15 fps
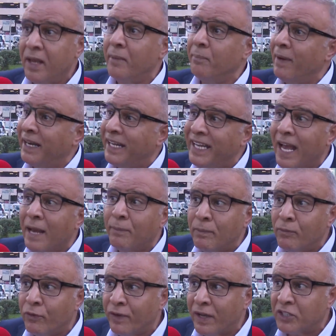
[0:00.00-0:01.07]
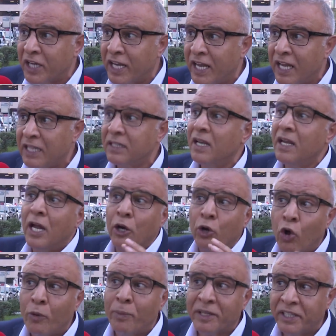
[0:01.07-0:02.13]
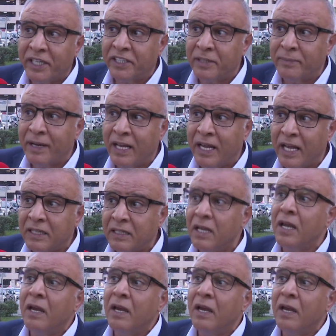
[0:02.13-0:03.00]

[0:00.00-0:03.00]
مليئة بالمفاجآت لعبة احتمالات